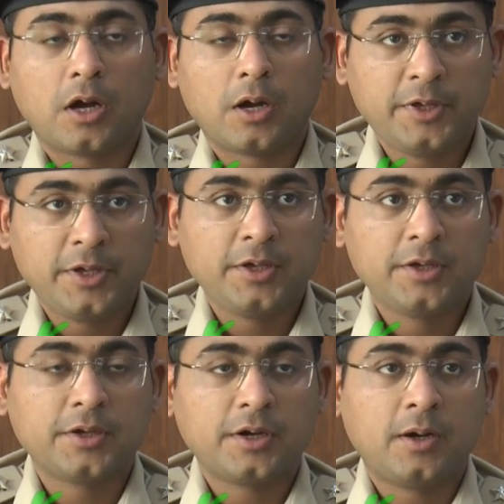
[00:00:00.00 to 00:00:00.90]

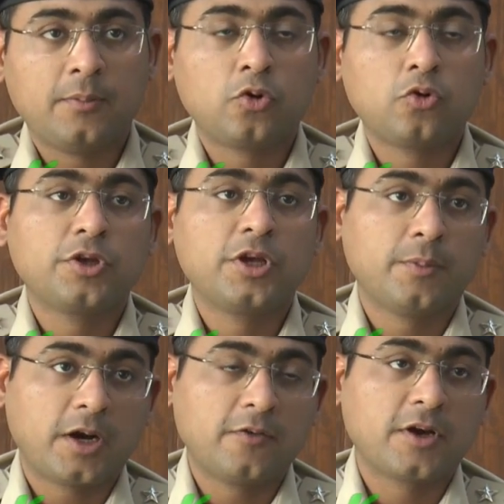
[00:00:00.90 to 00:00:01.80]
अभी हम लोग उनकी
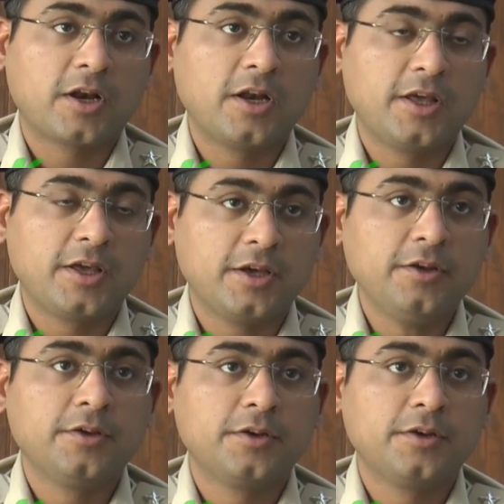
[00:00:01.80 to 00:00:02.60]
रिमांड वगैरह लेंगे